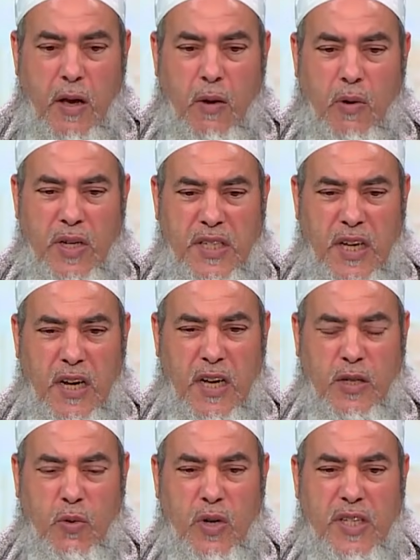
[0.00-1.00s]

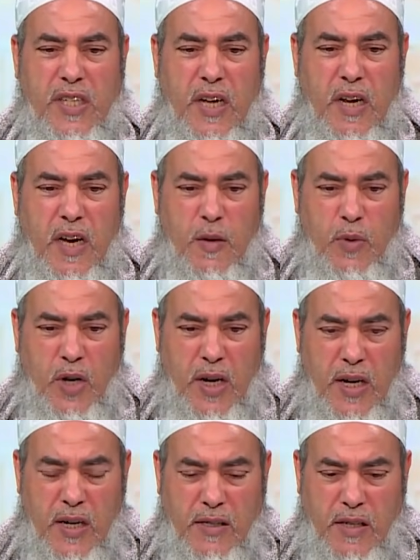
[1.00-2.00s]
والصلاة والسلام
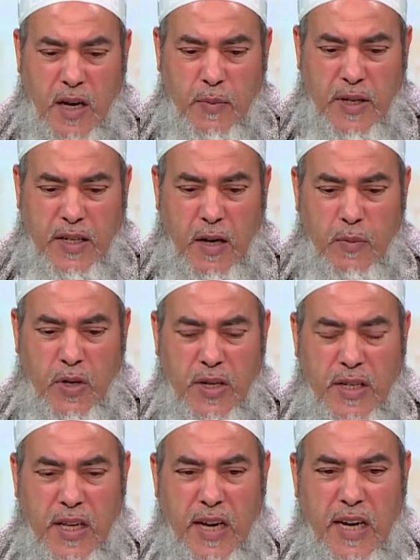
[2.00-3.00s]
على رحمة
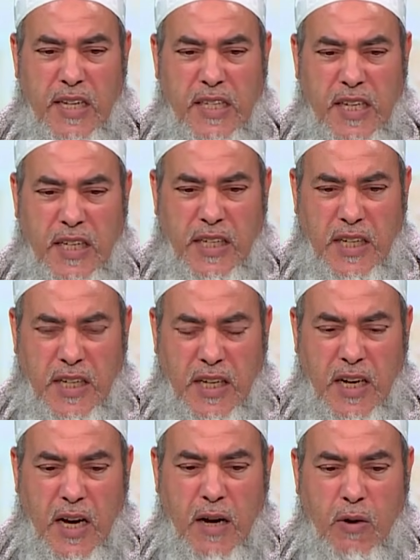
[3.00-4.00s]
المهداة
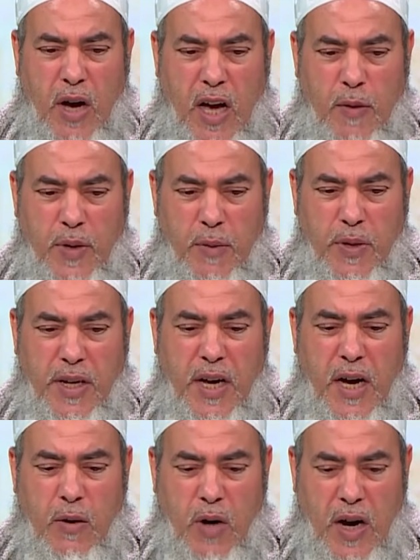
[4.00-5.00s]
سيدنا
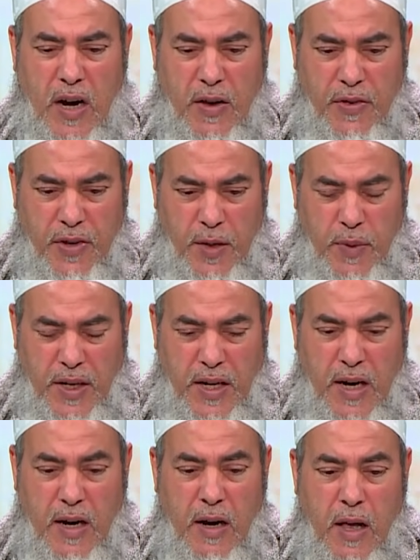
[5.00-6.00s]
وحبيبنا
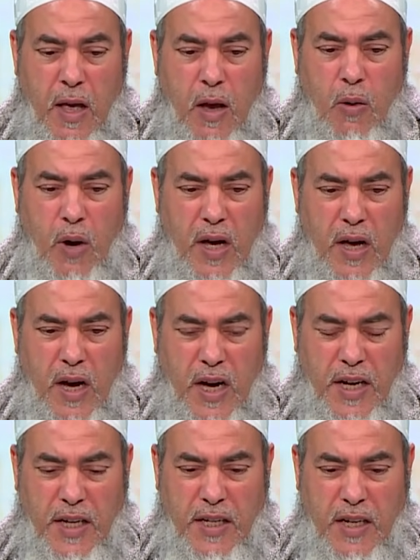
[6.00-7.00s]
وعظيمنا
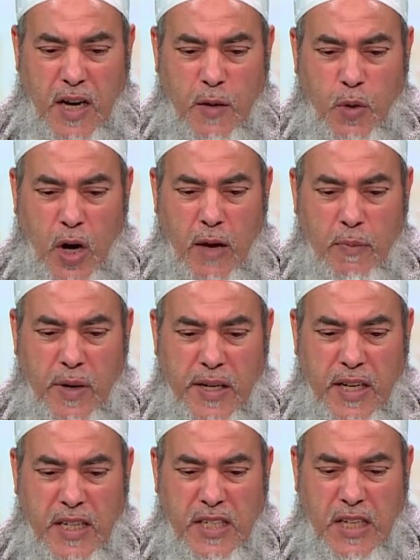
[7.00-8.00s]
وقائدنا
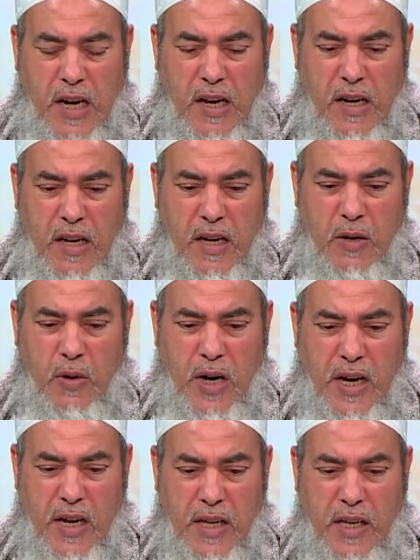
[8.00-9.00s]
محمد صلى الله
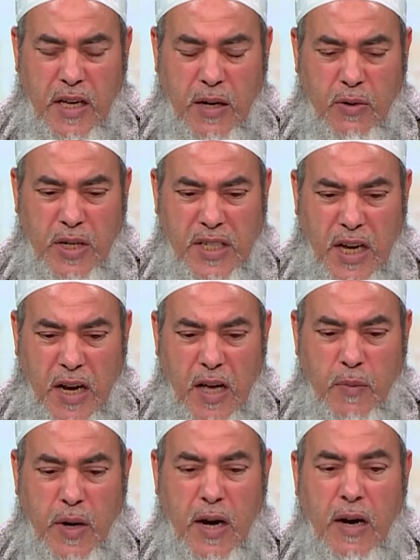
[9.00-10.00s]
عليه
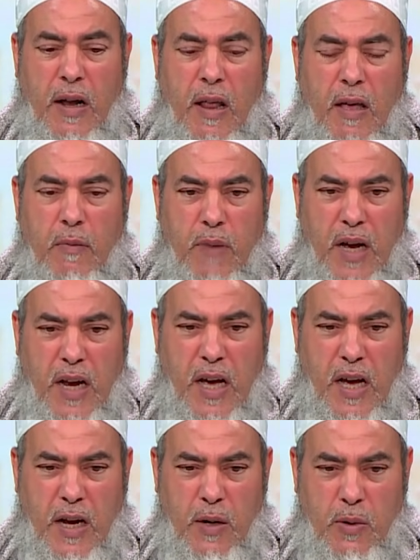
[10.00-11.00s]
وسلم
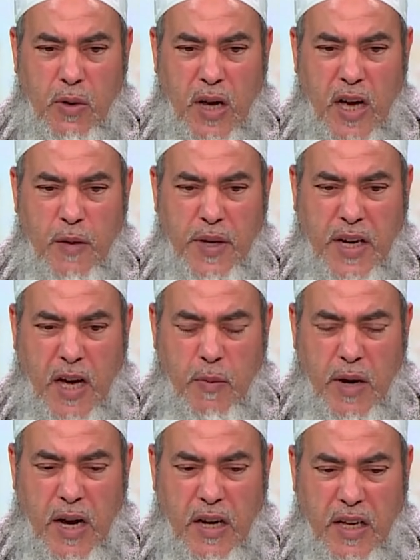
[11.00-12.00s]
ملأ العلا
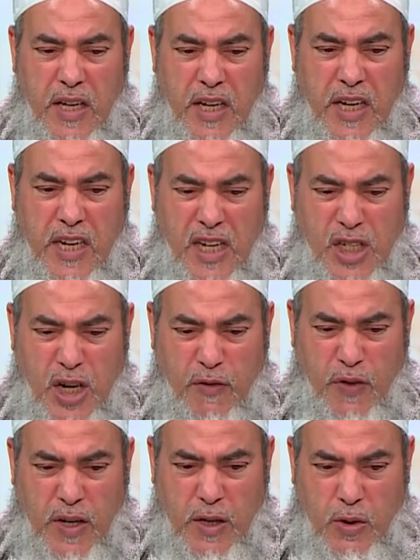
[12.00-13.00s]
بكماله
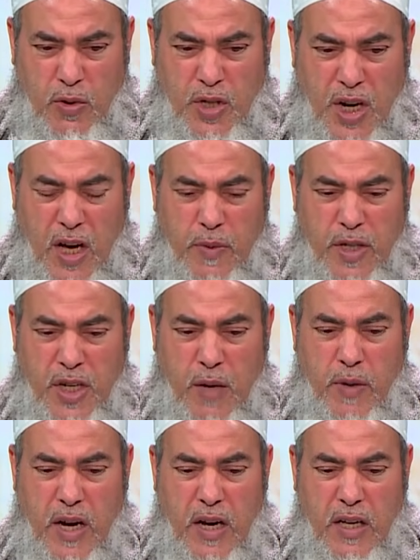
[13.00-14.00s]
كشف الدجى
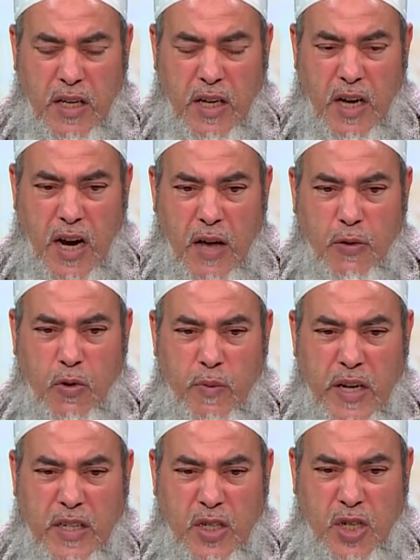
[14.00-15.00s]
بجماله
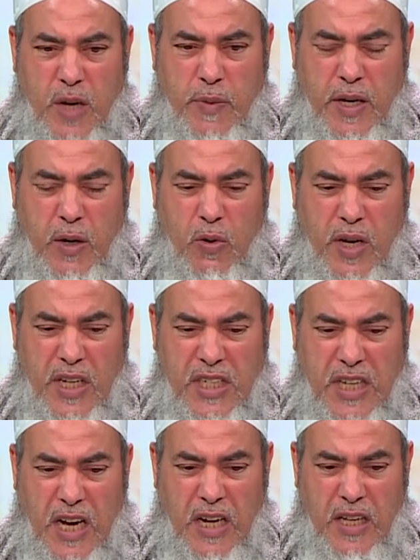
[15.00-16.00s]
عظمت جميع
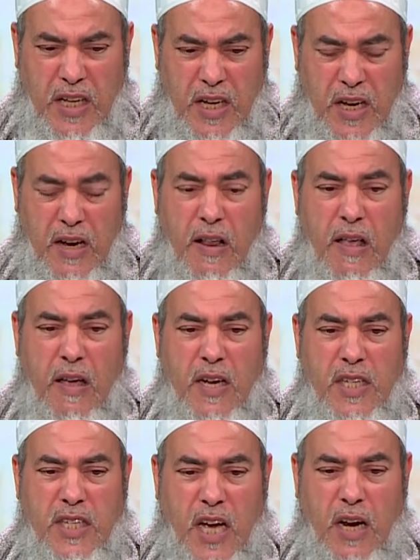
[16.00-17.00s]
خصاله
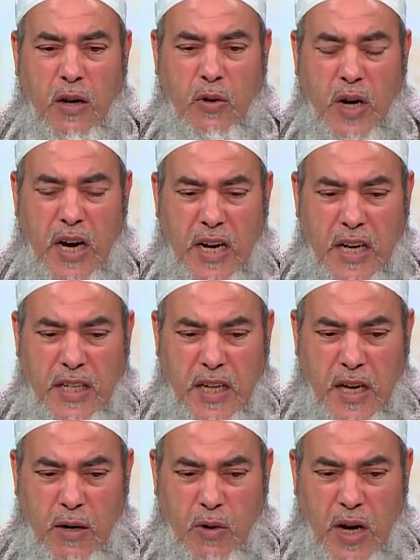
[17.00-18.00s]
صلوا
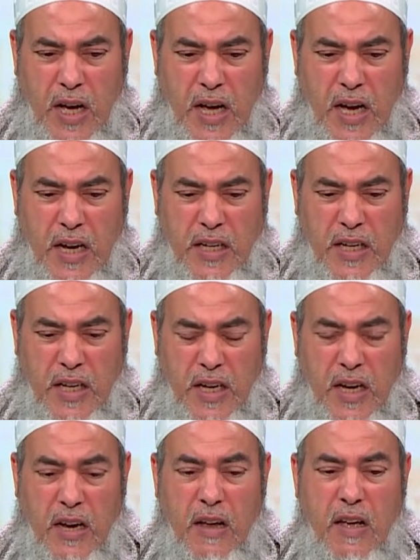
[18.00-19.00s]
عليه
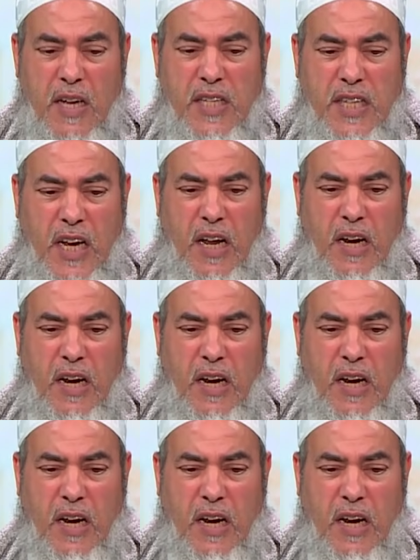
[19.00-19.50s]
وآله صلى